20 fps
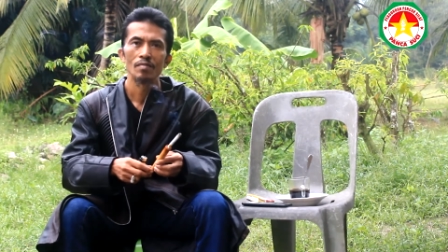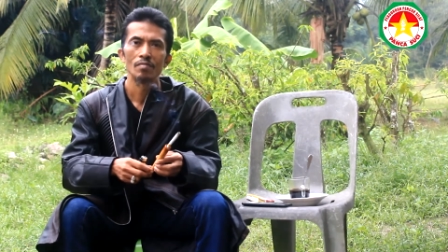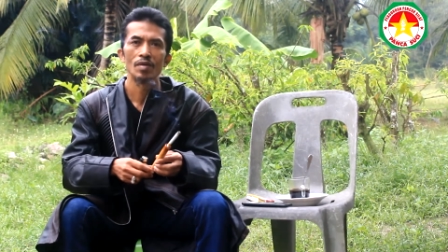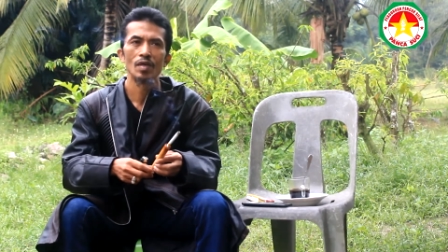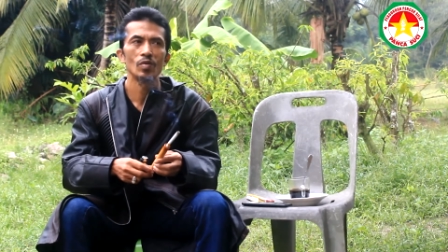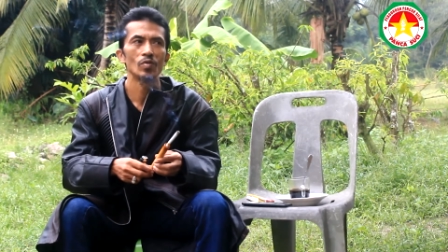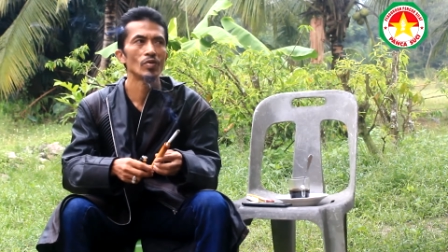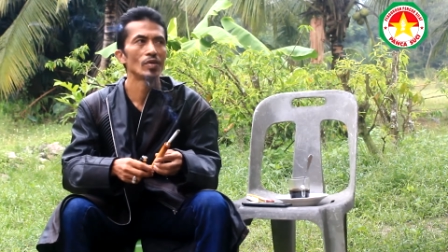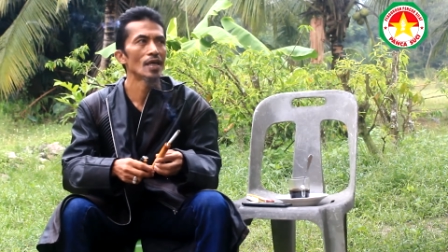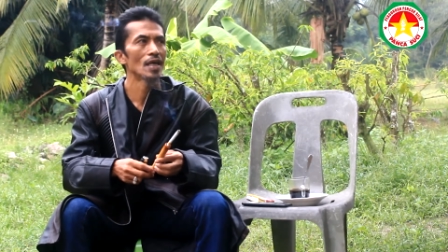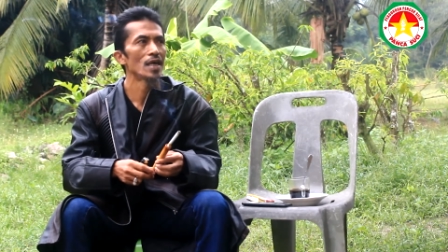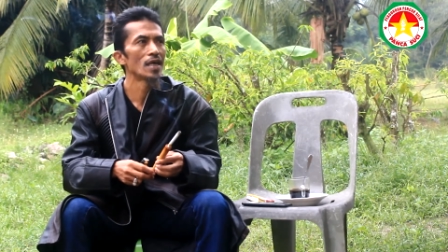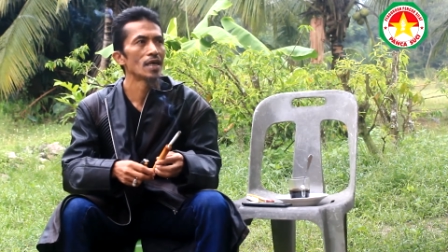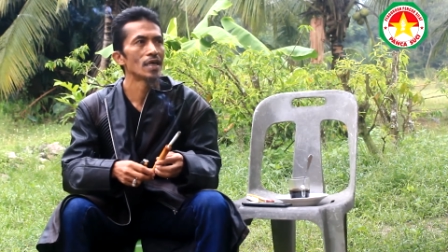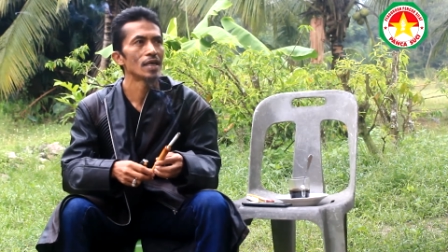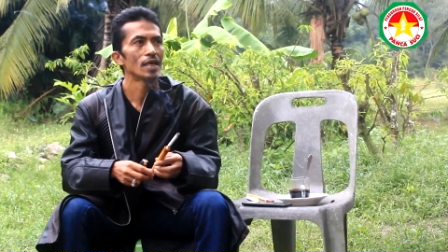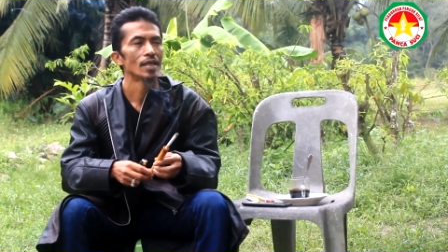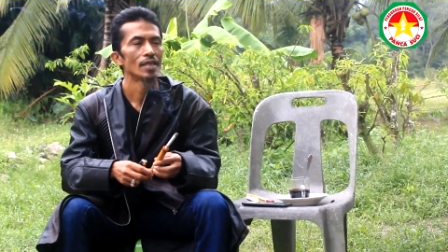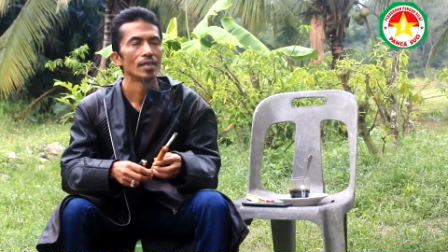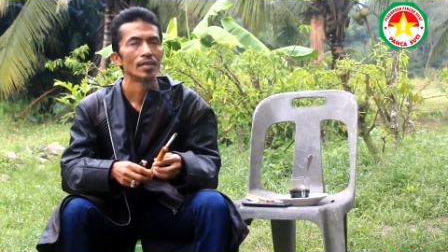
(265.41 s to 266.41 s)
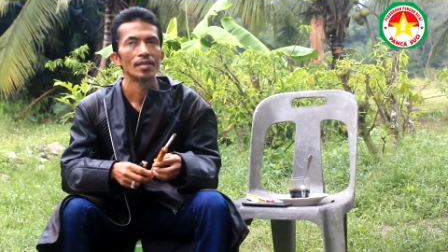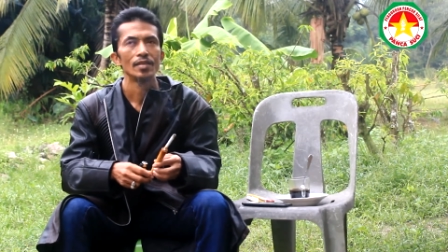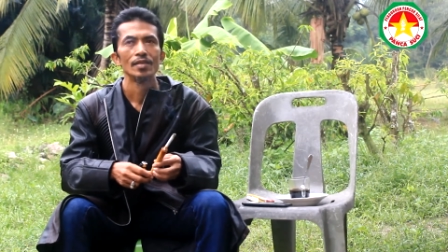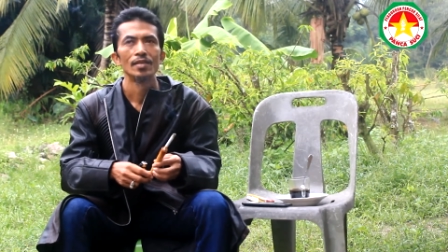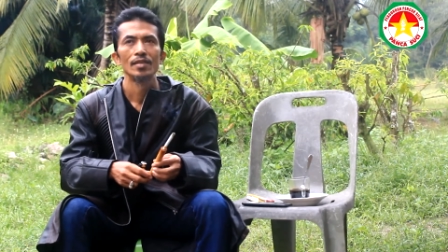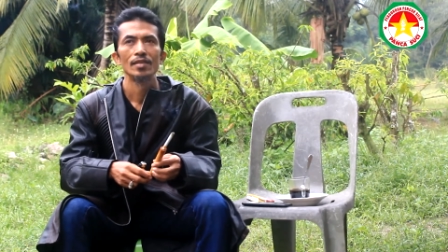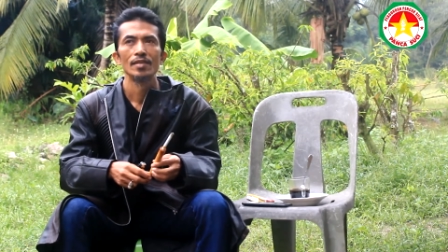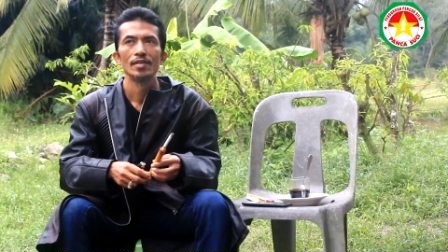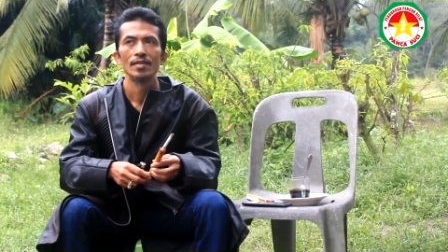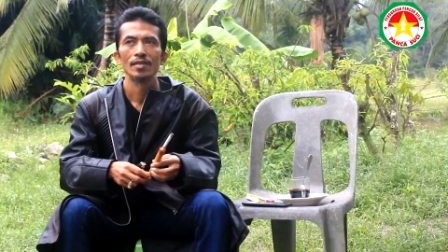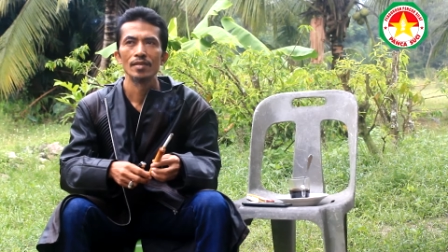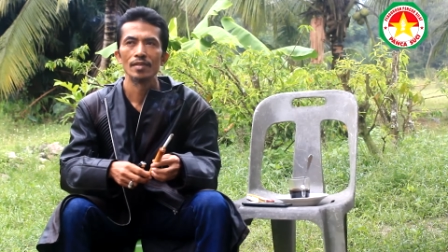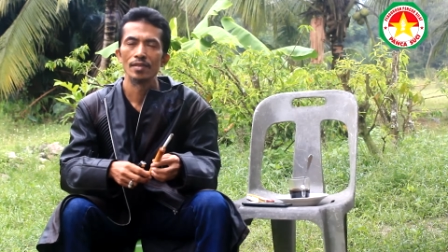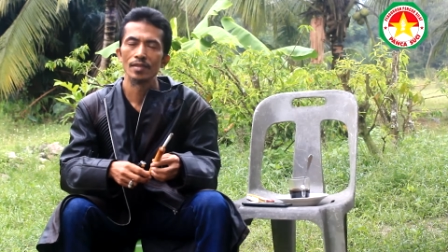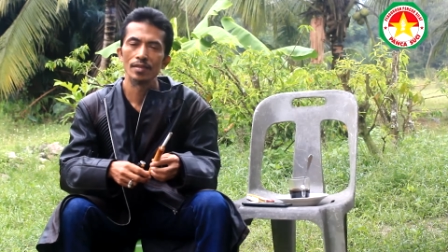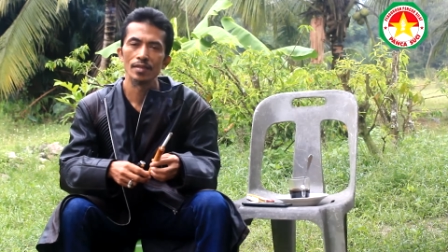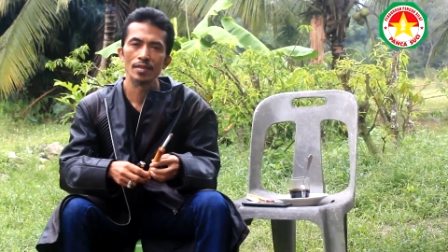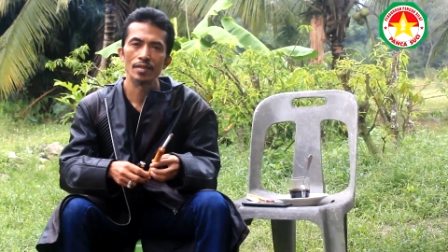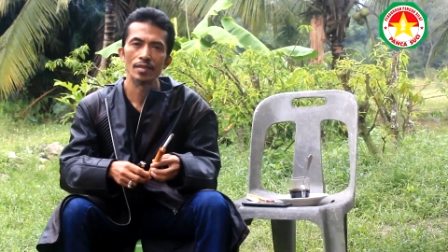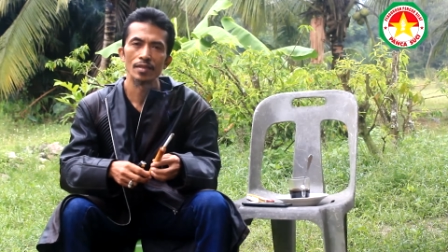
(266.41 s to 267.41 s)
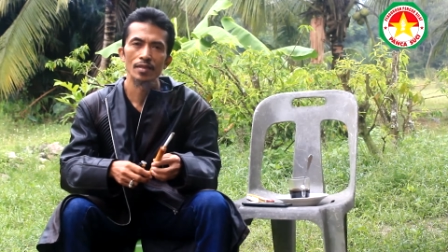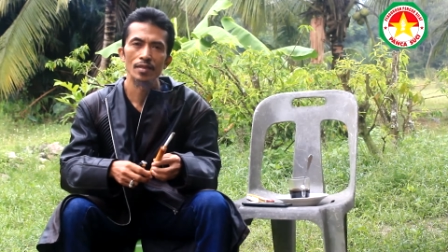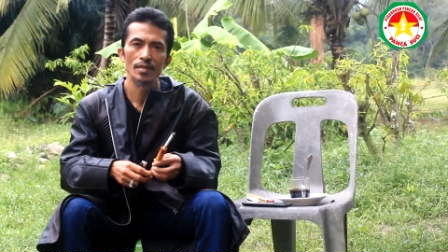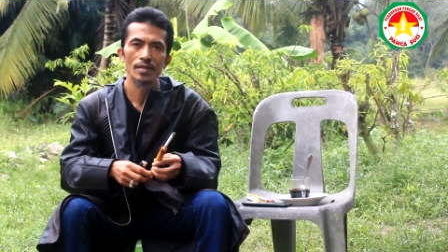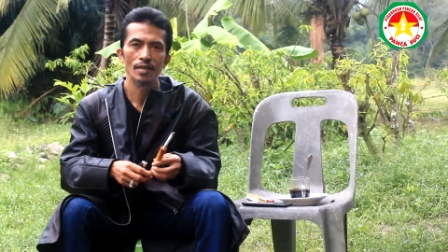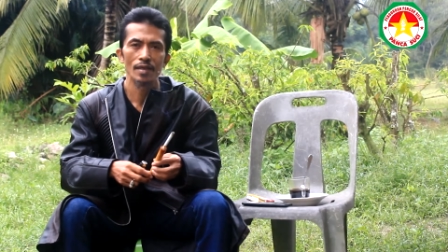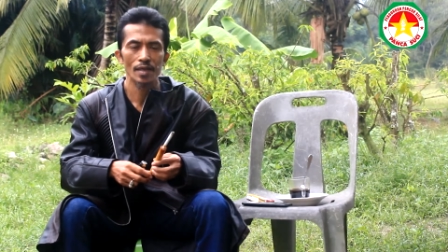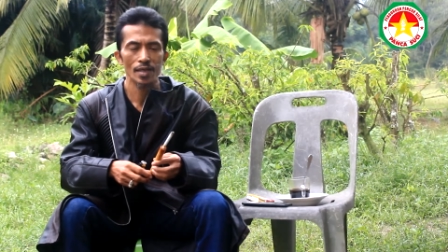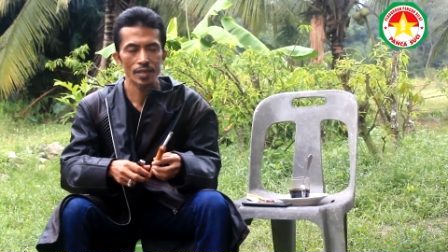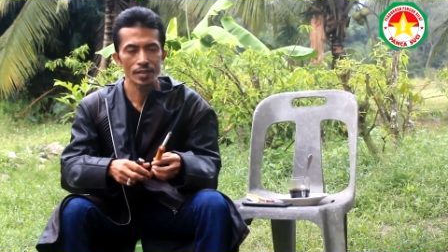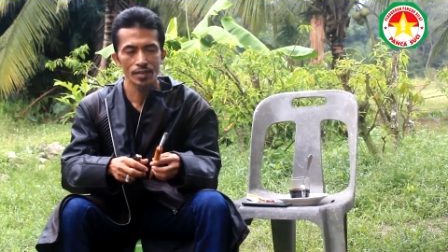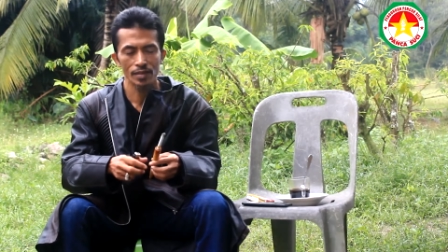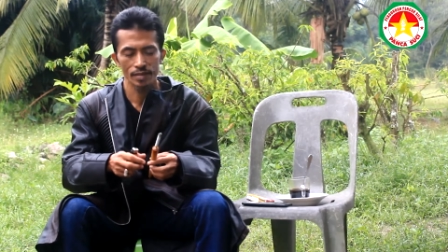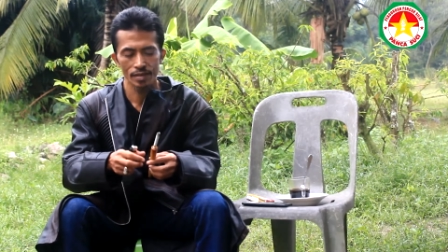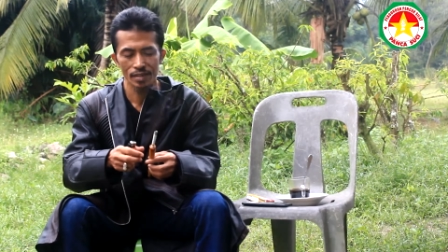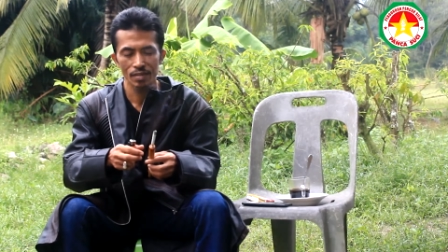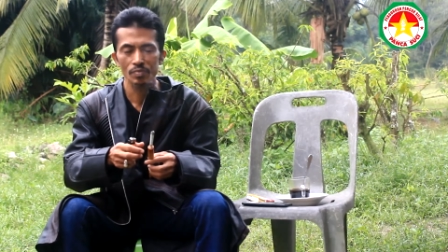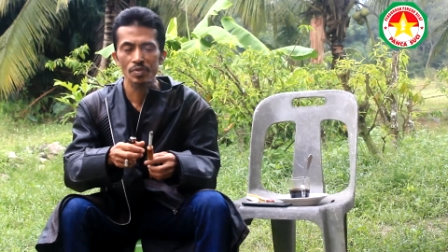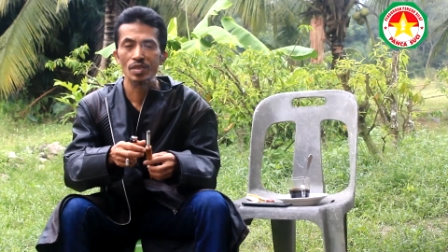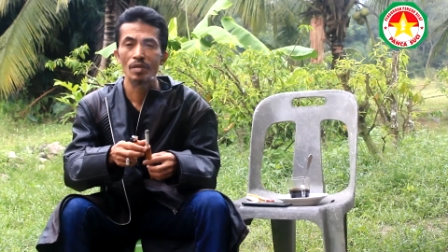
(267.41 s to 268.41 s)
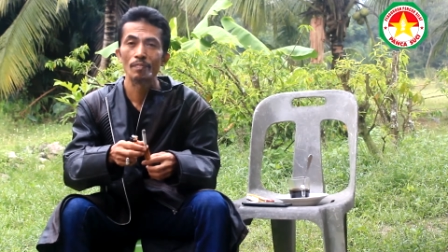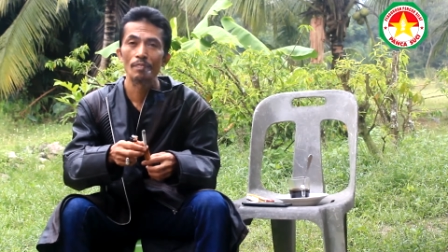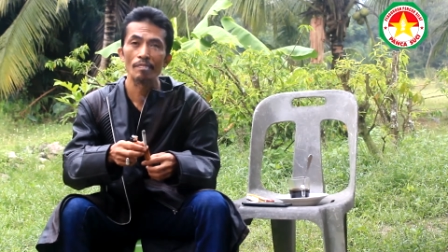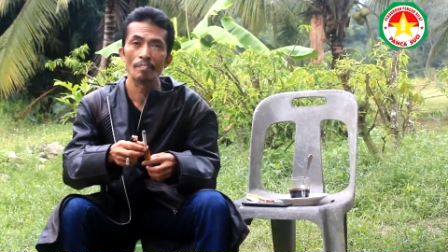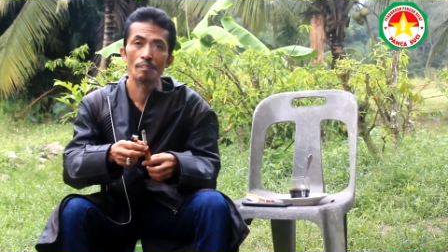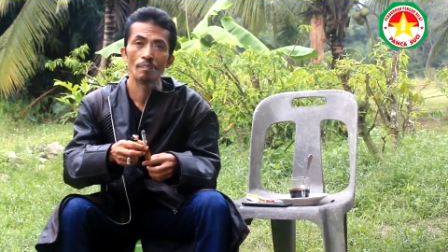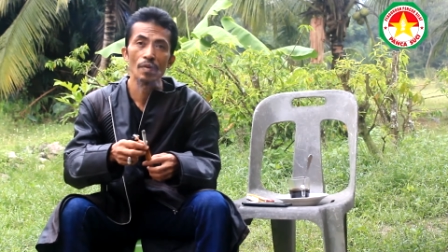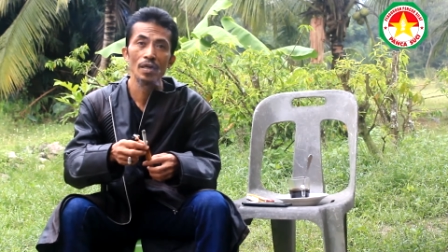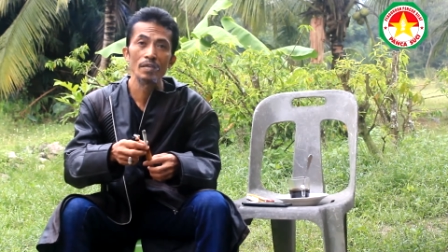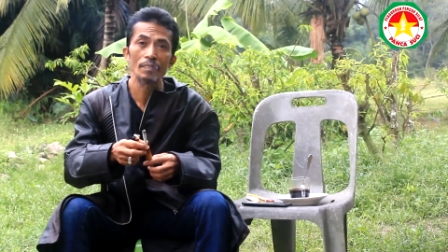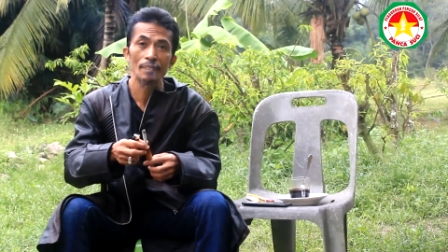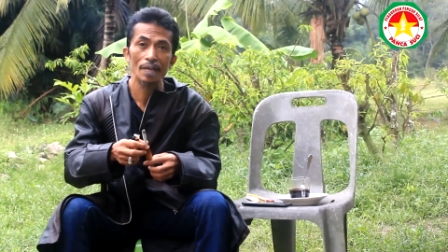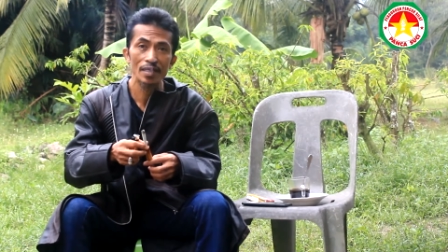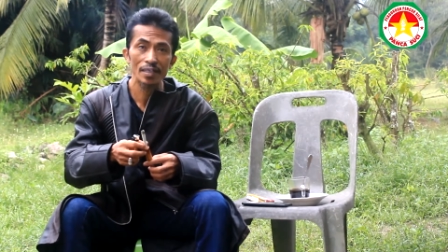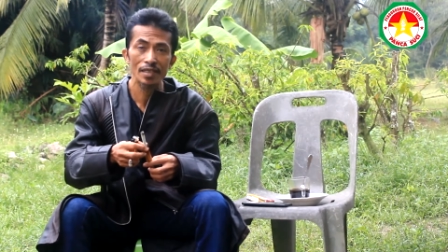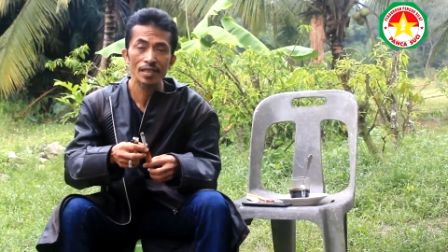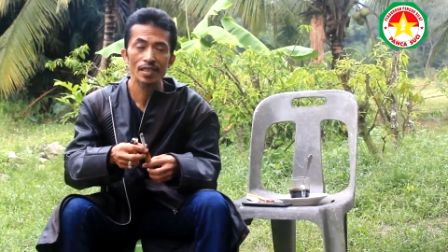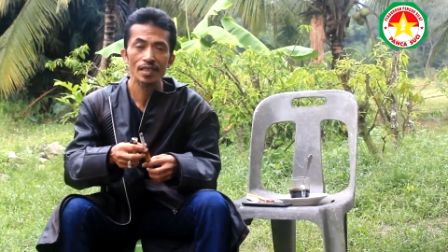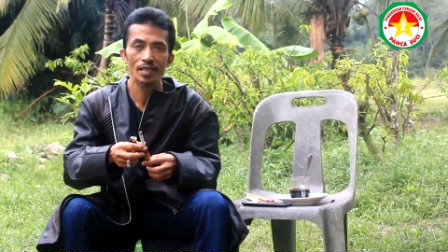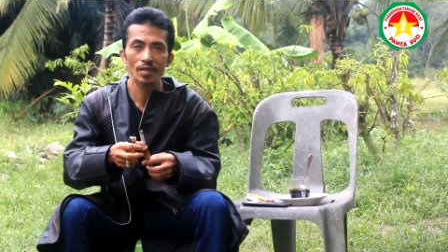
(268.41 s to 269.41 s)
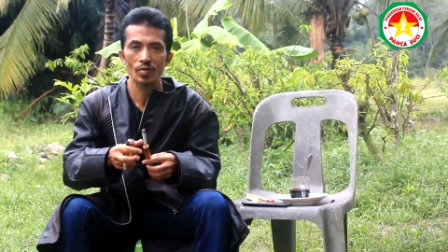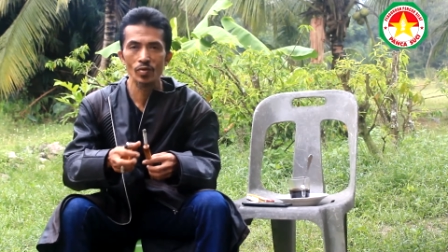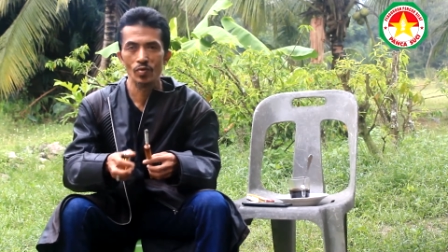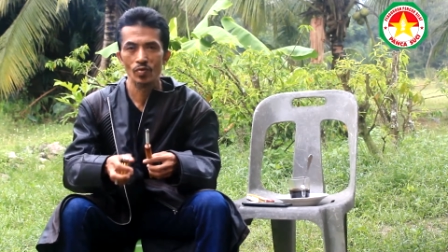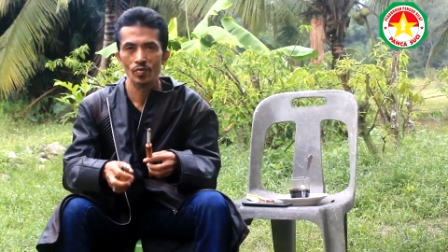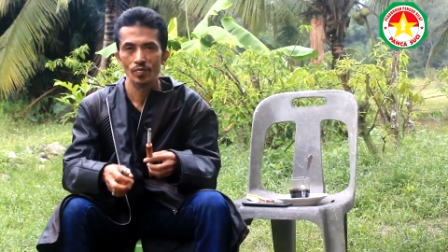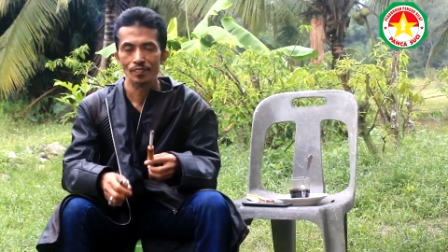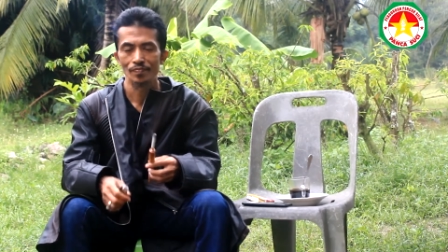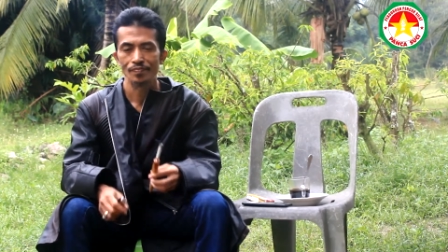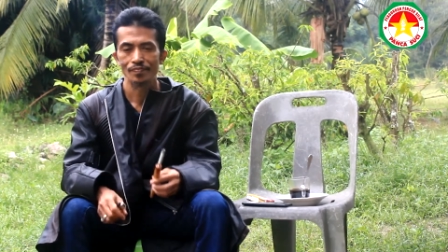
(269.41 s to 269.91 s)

bangunlah eh, jam-jam eh, 4 pagi itu.